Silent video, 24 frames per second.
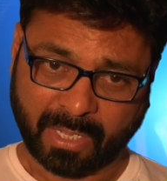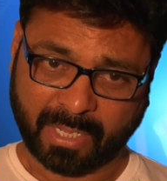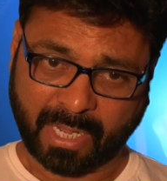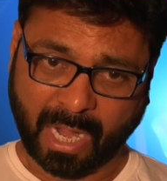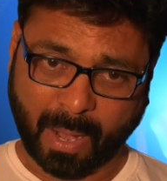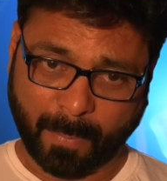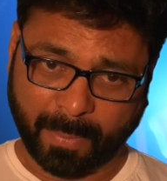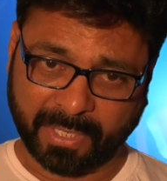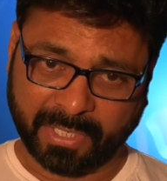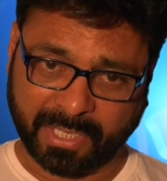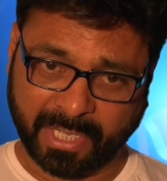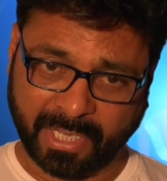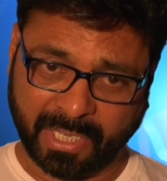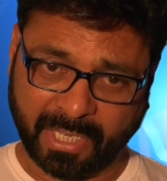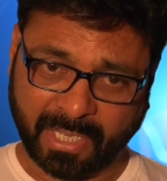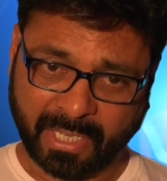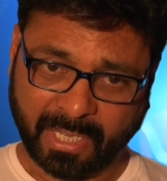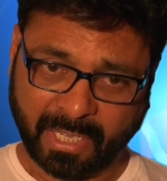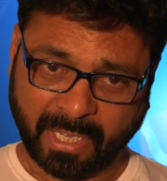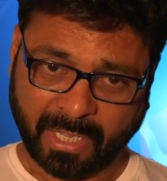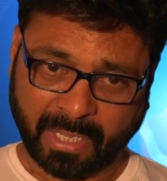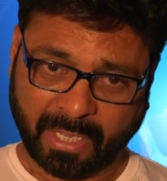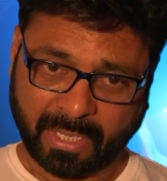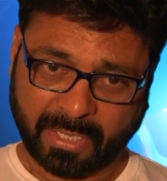కాబట్టి
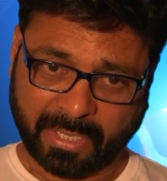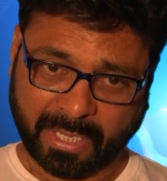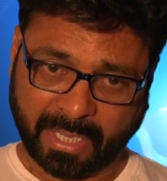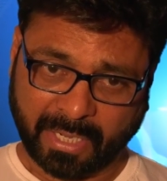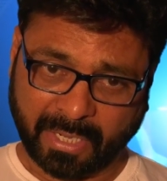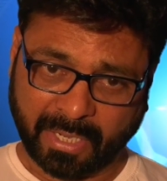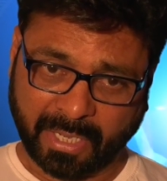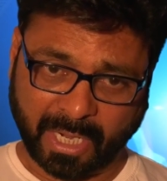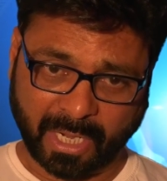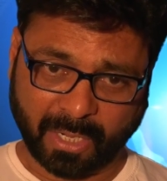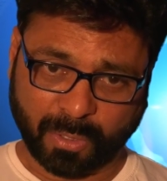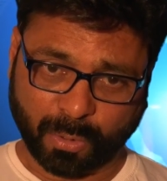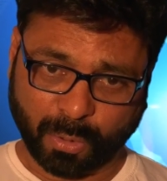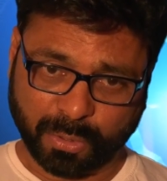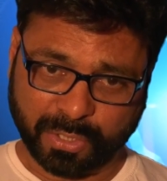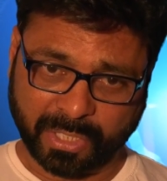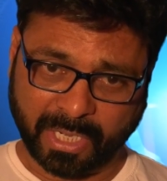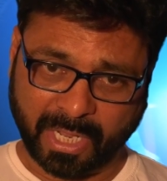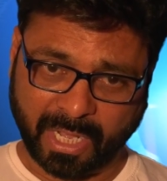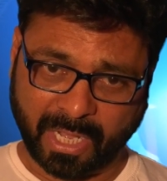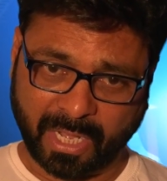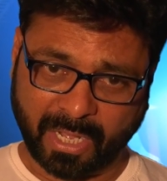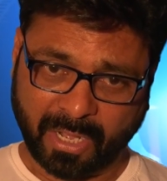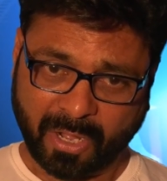ఎన్నికల
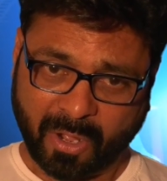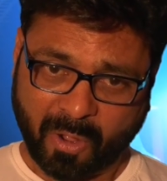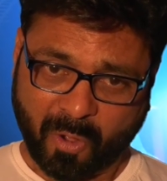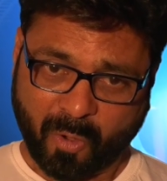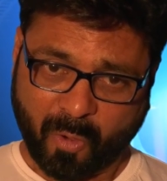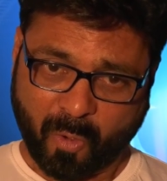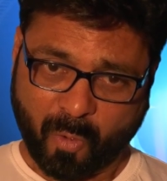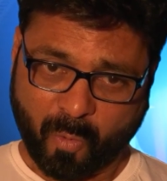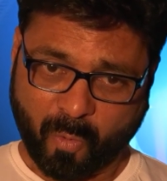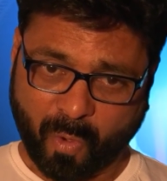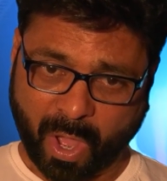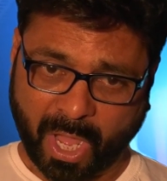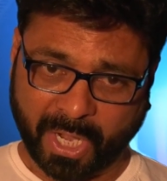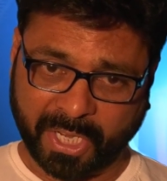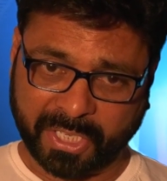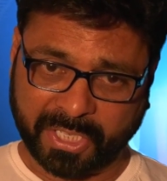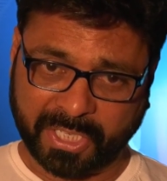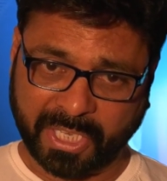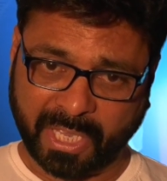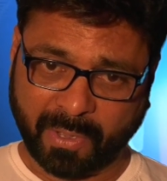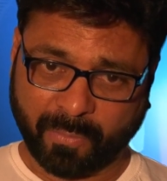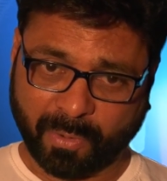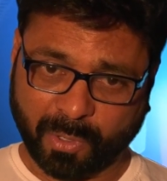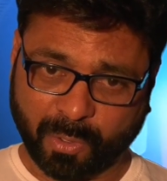రోజున
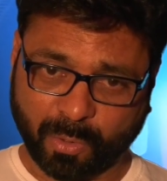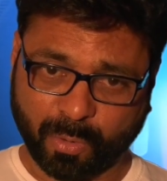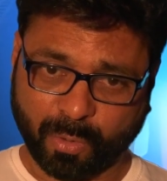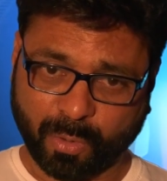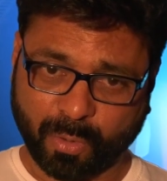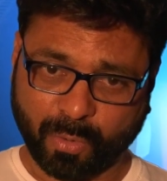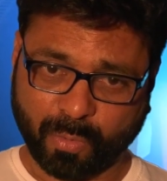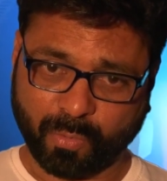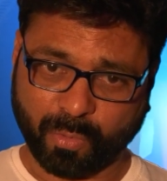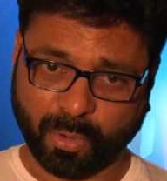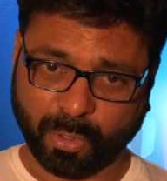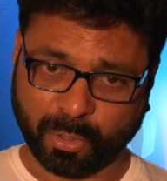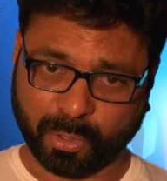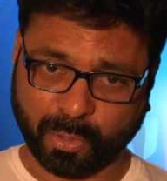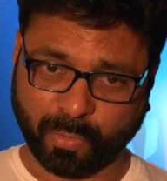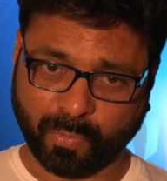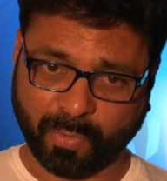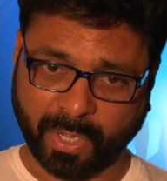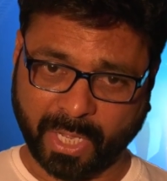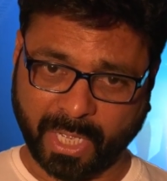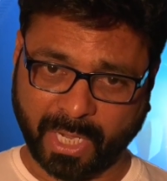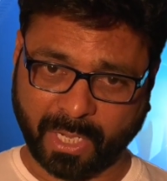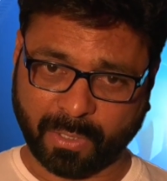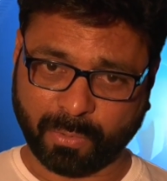వారికి ఎవరు ఓటు
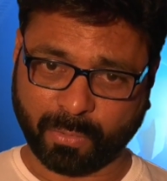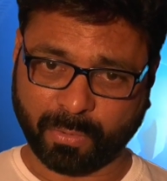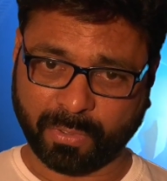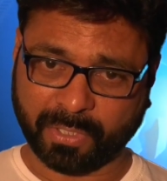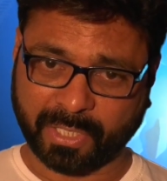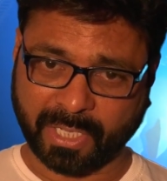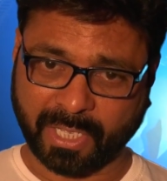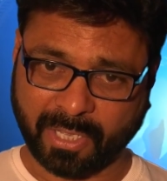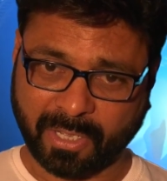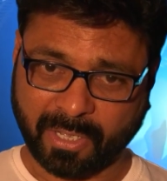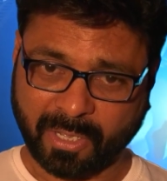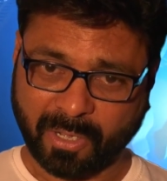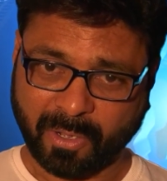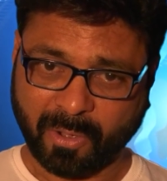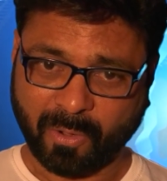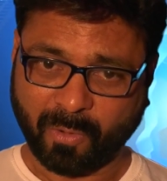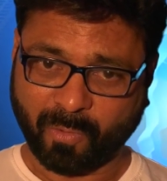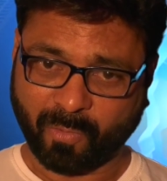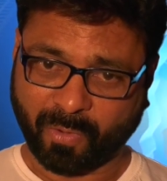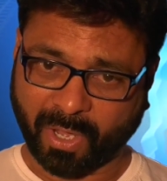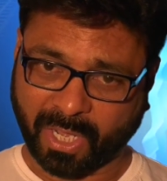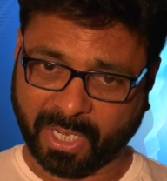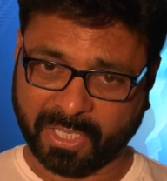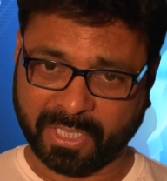వేయాలనుకుంటే
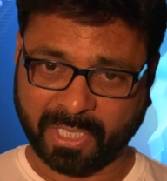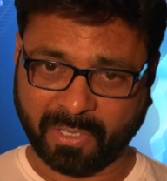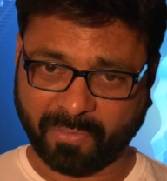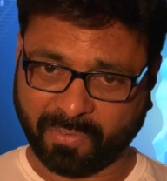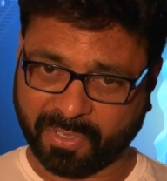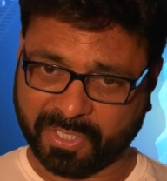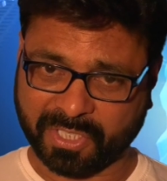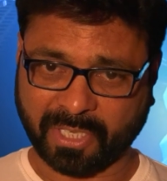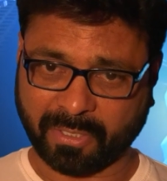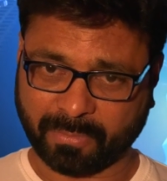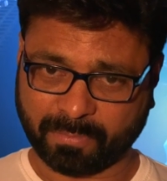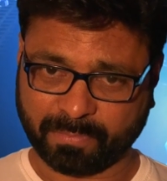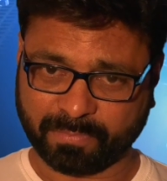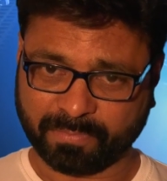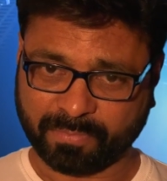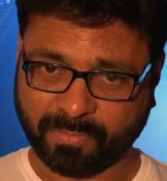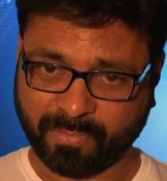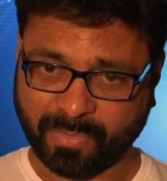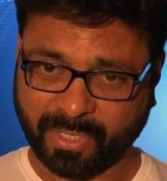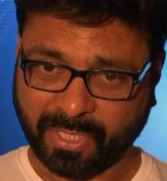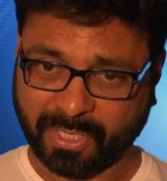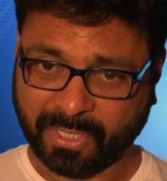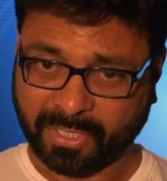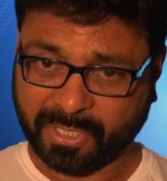వారిదే విజయం
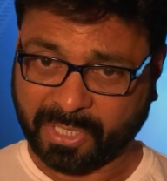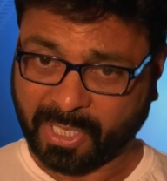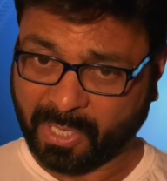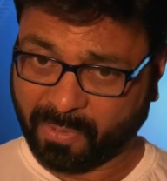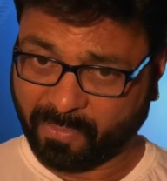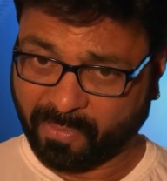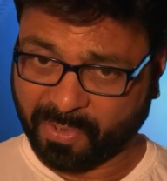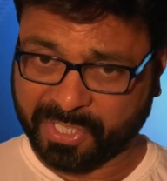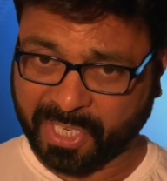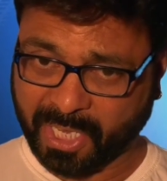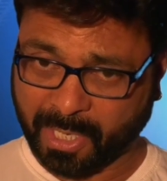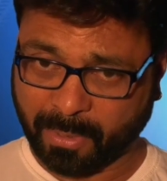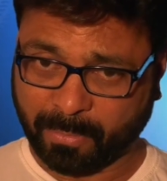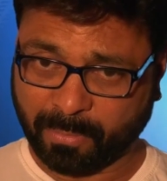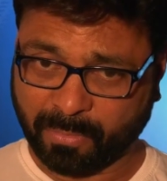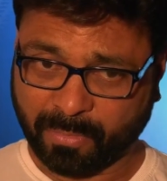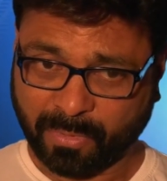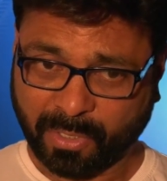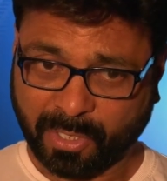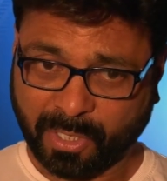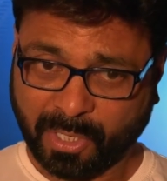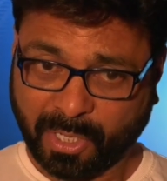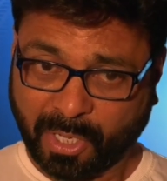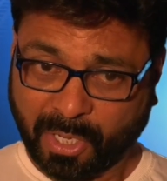ఈ విషయం
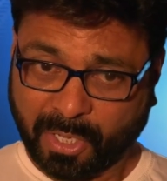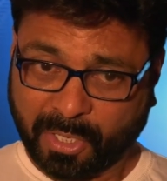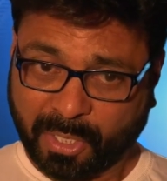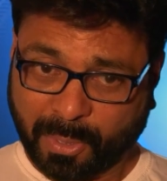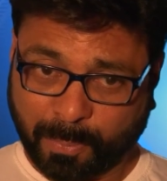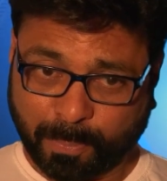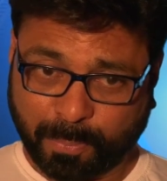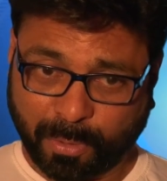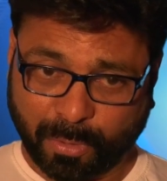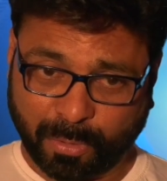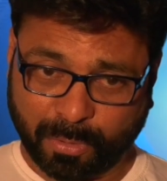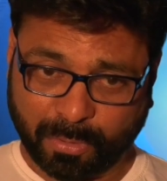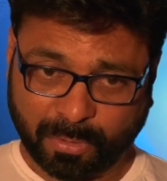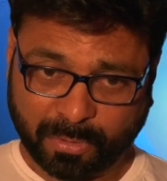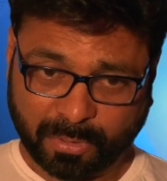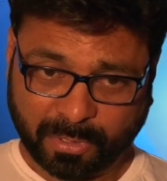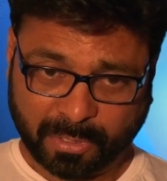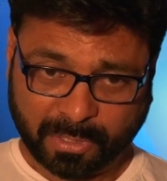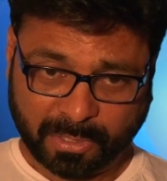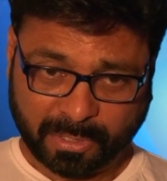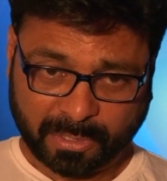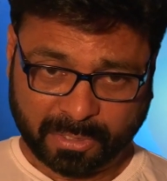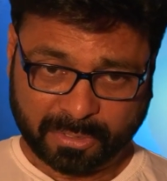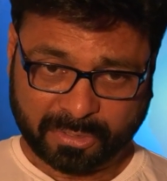ఇప్పుడు
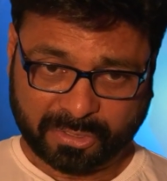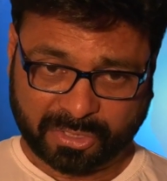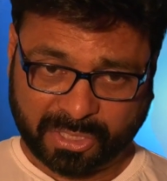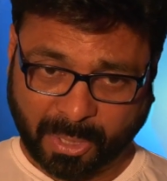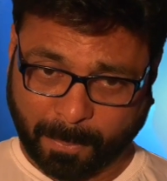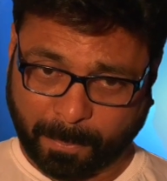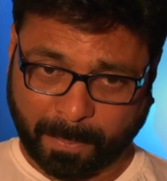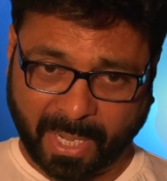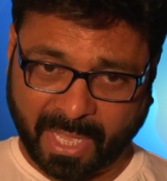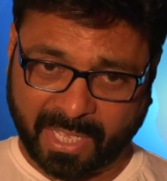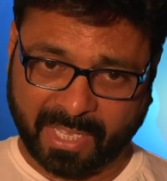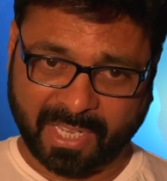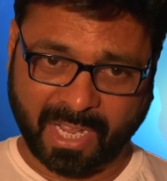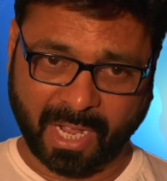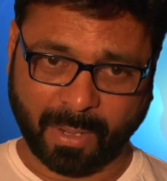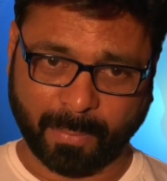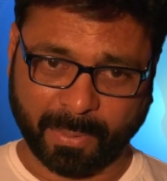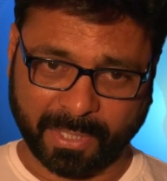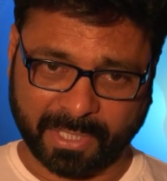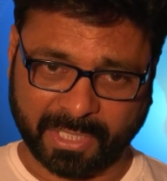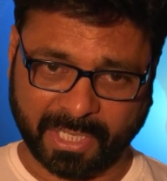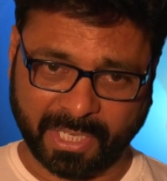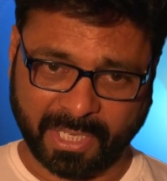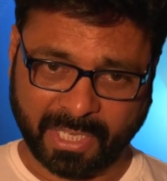చెప్పలేం
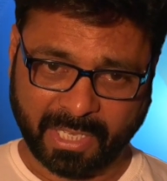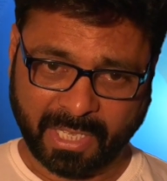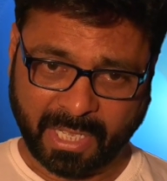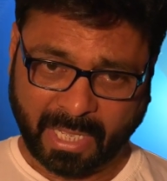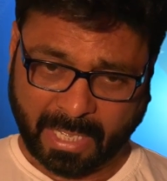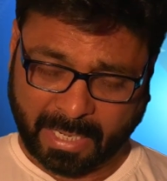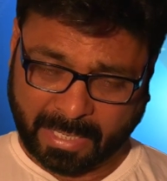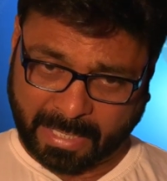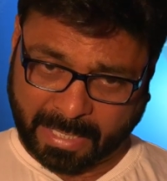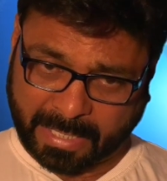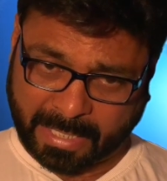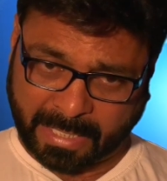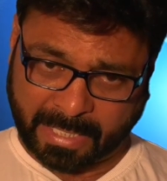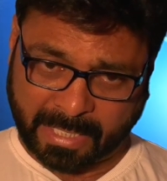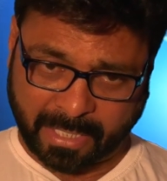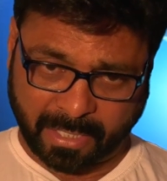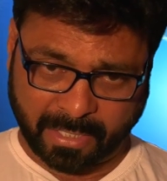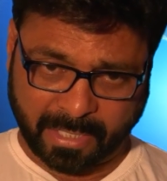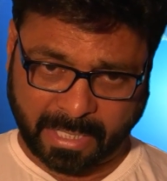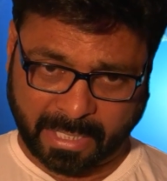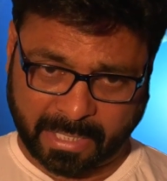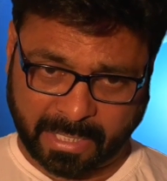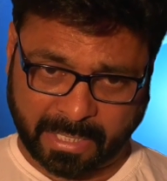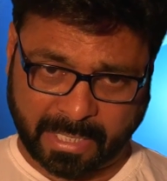కాబట్టి నగరిక
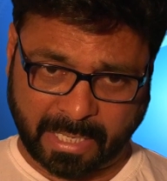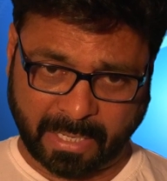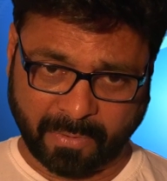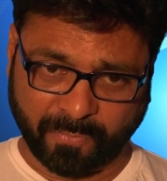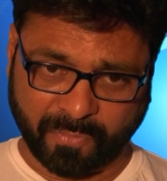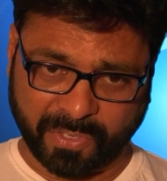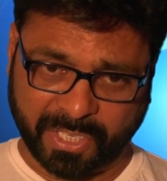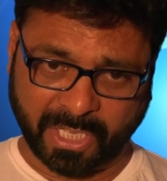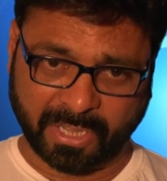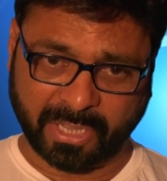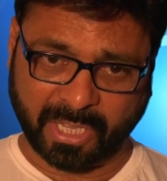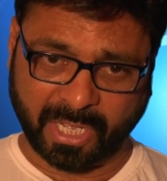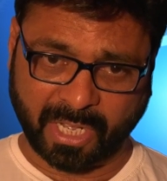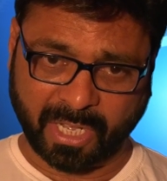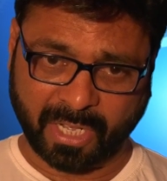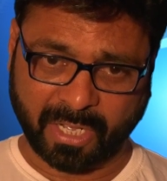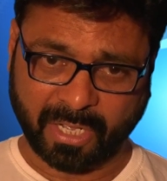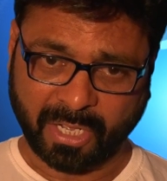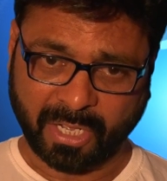నకరికల్ విజేత